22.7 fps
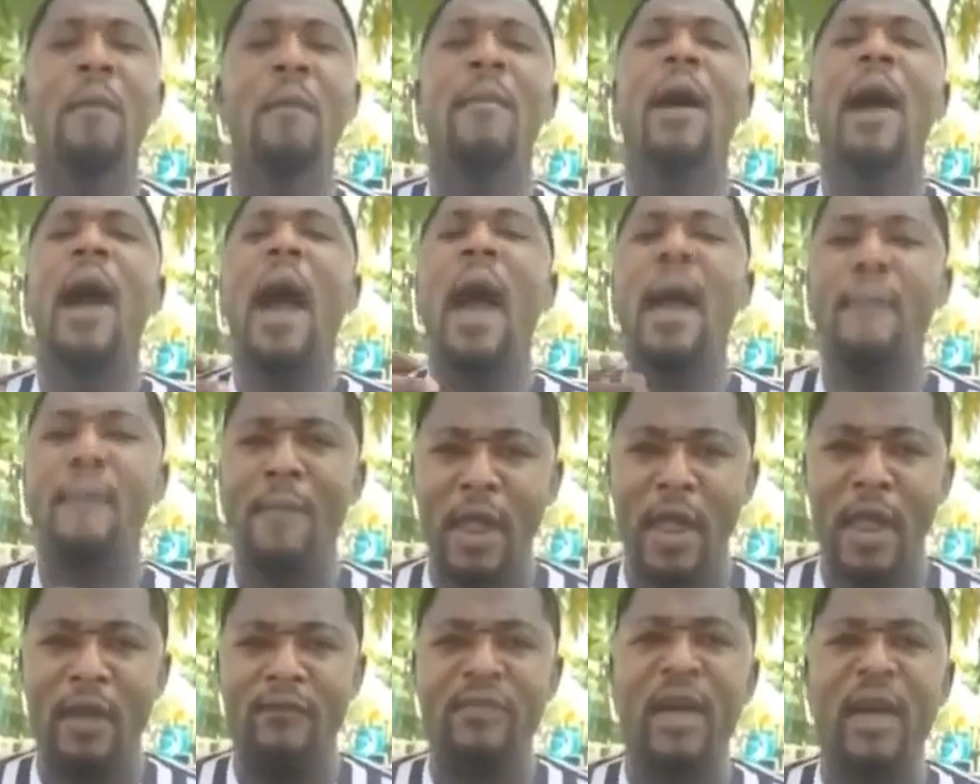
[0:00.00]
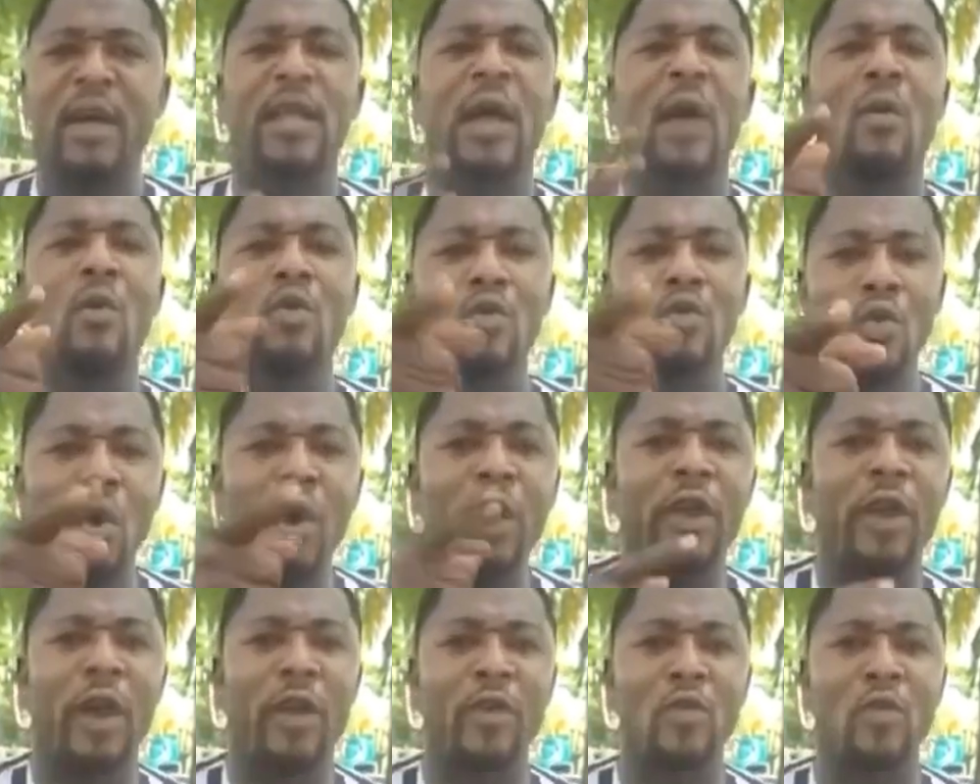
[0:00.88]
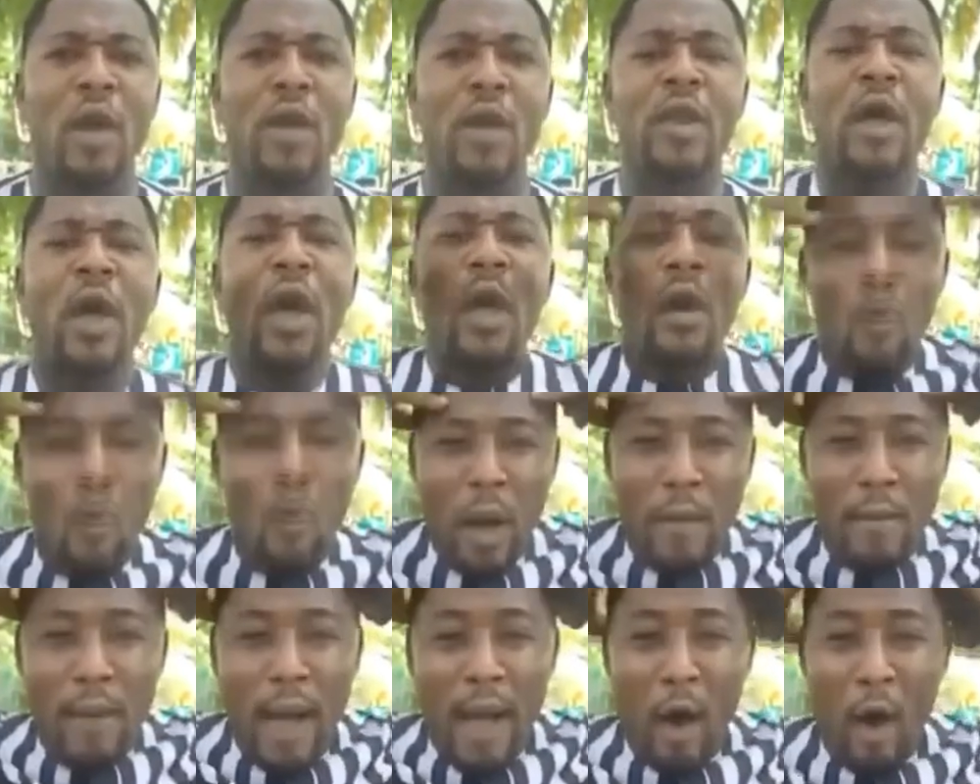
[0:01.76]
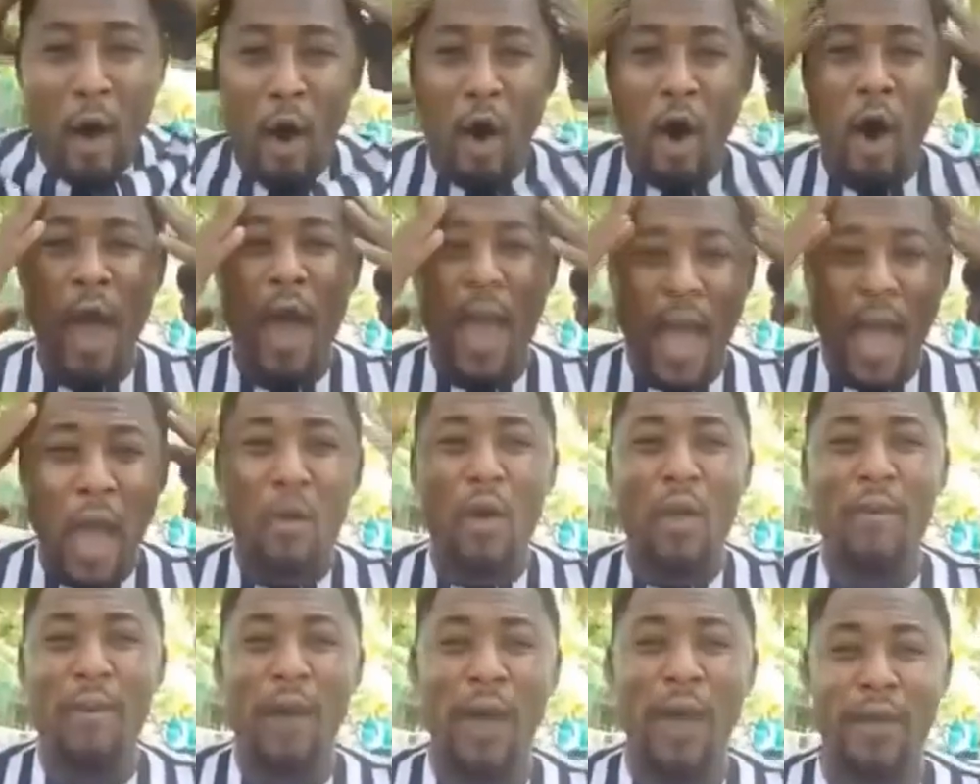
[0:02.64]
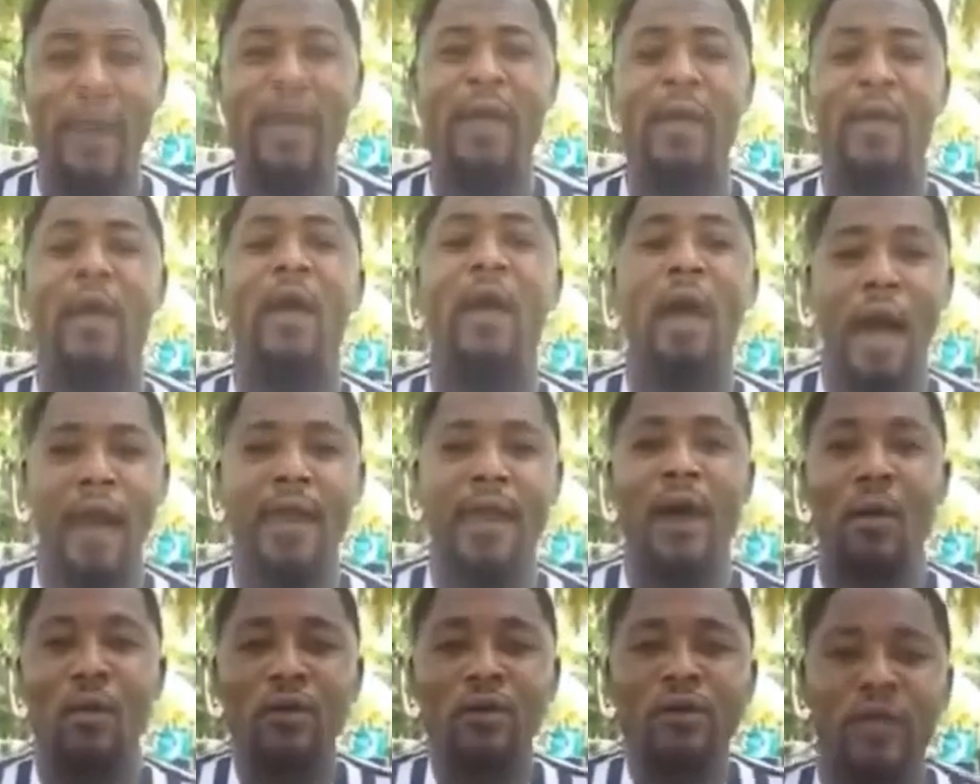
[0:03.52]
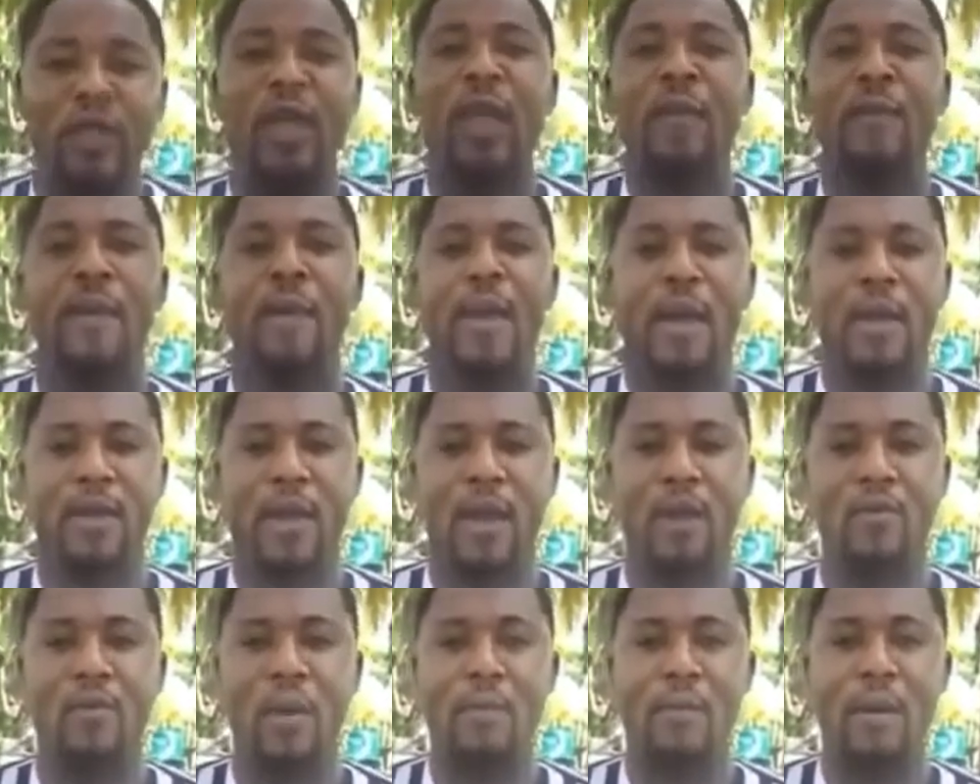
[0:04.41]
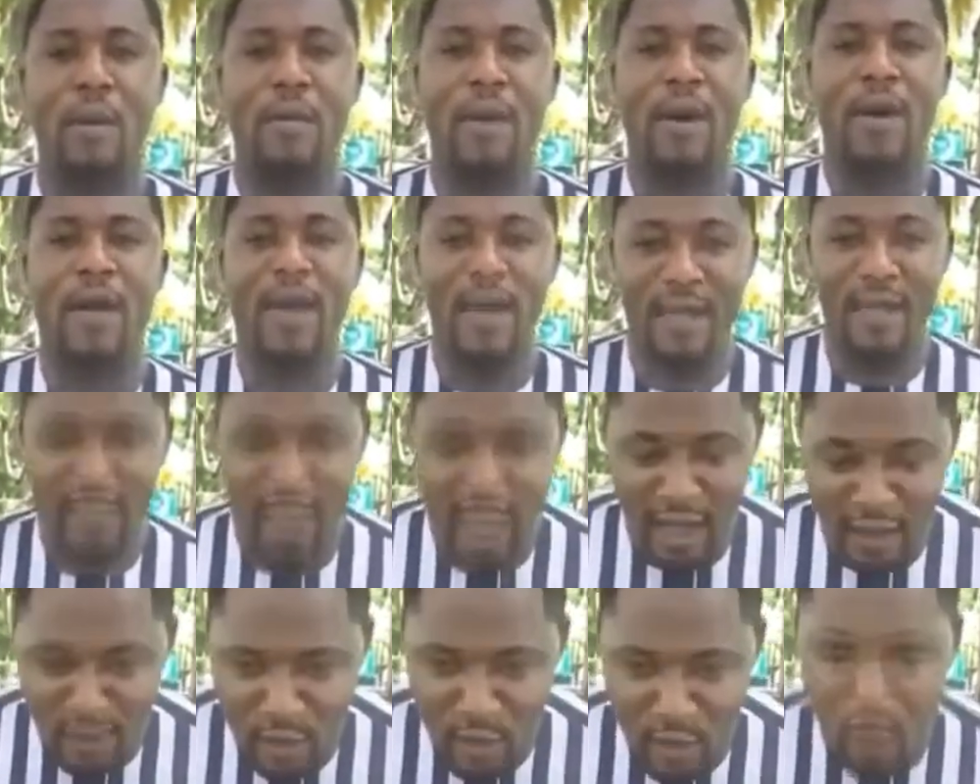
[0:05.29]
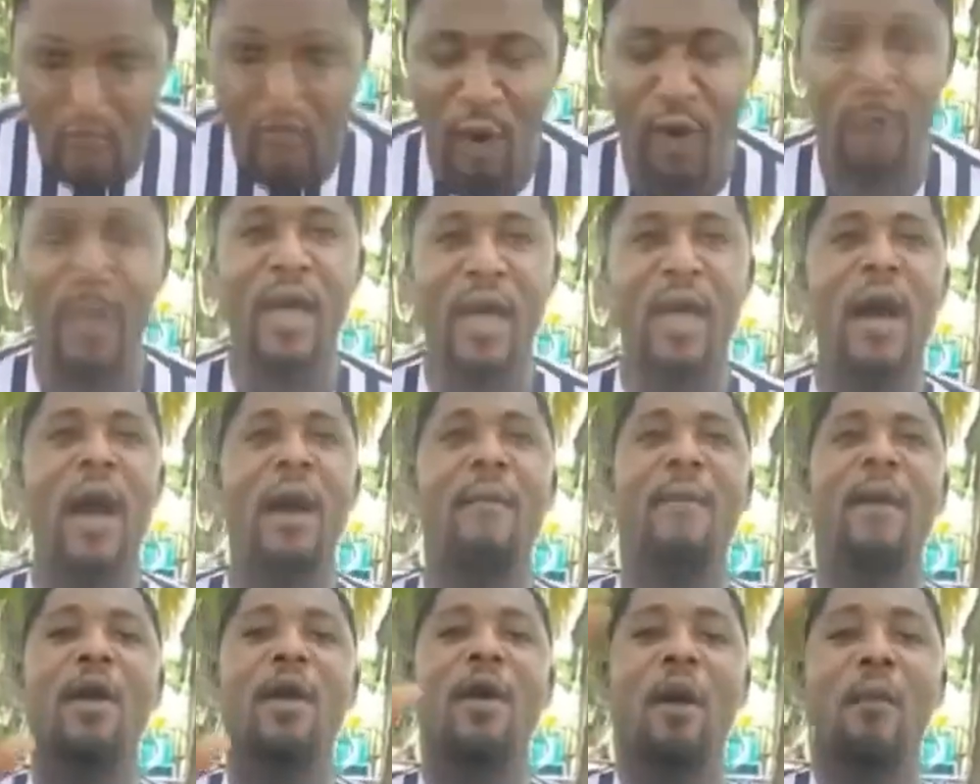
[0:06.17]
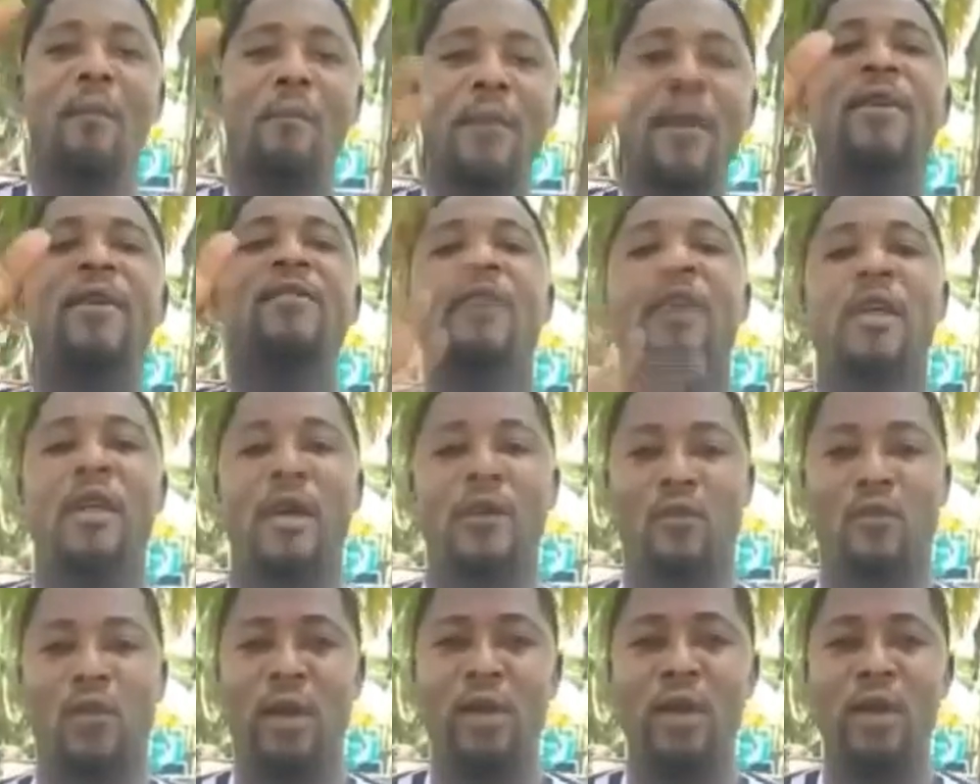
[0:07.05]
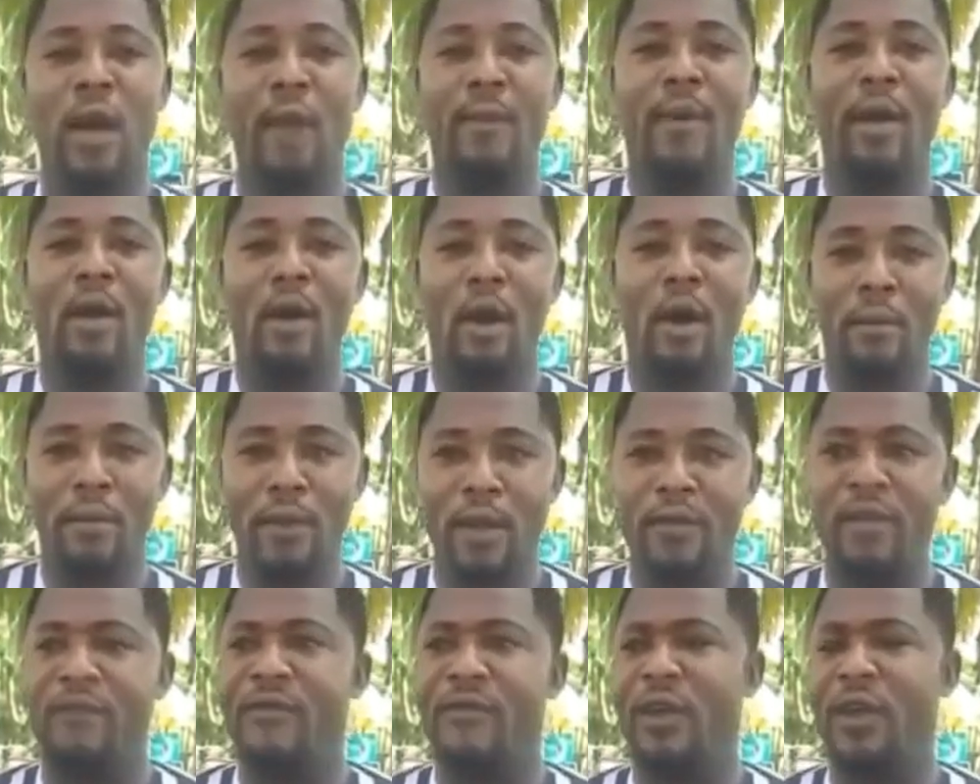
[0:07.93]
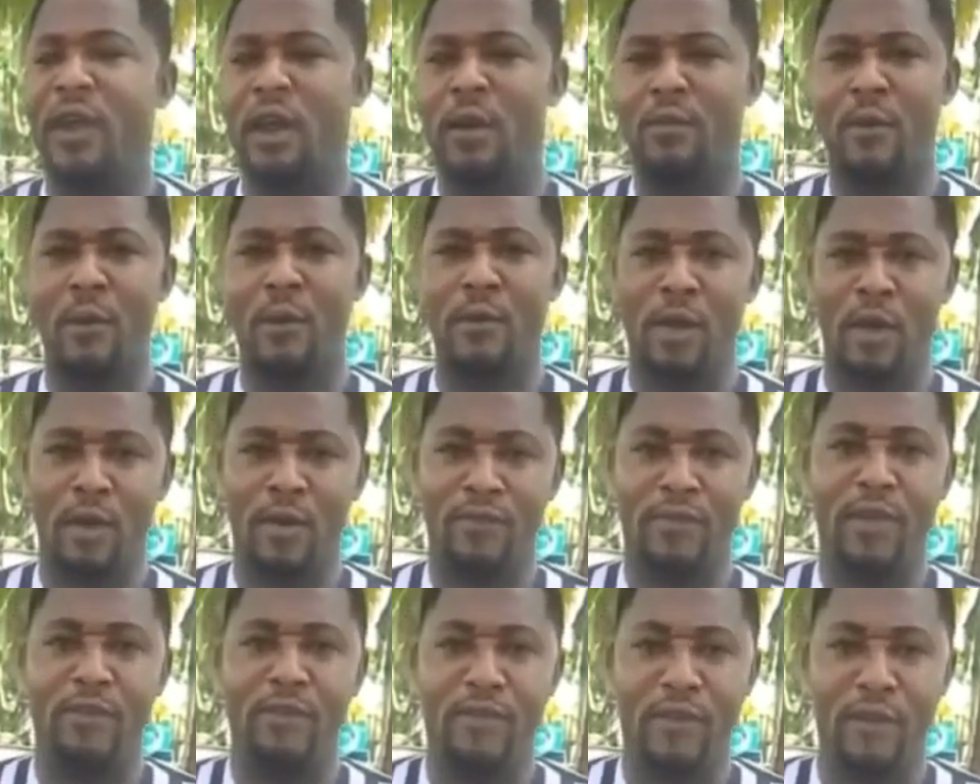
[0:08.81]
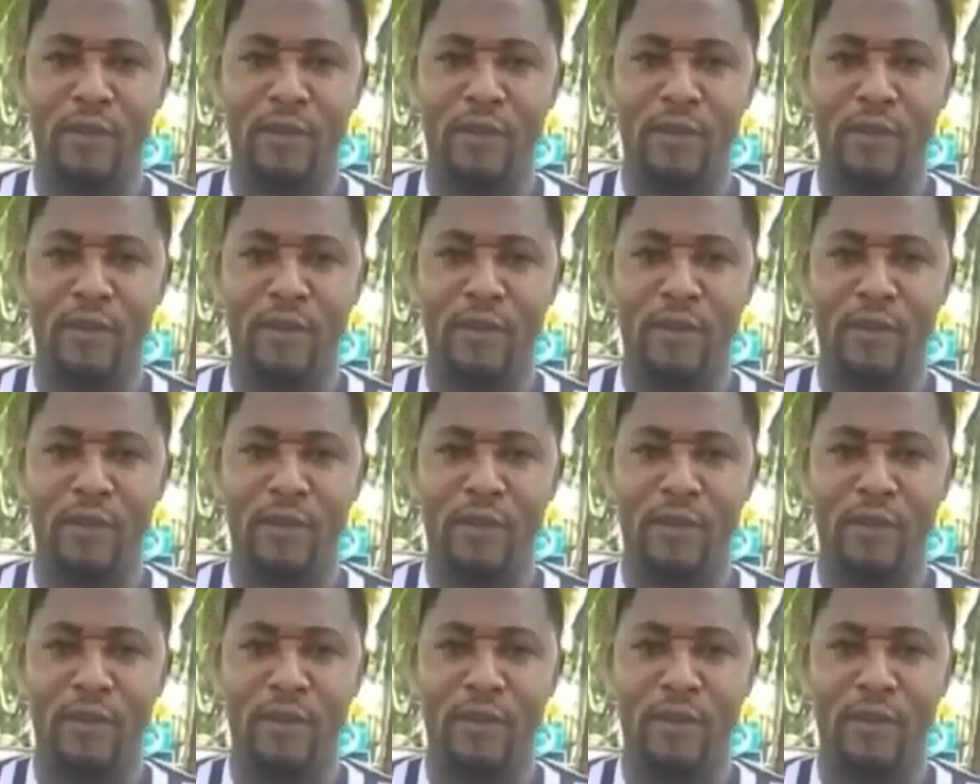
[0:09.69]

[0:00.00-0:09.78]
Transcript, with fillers: Tôi sẽ làm cho Rawan đến khi đầu tôi hết tóc. Và tôi sẽ là một thành viên của Rawan. Cảm ơn Rawan. Và cầu chúc cho Rawan. Chúc mọi người luôn thành công với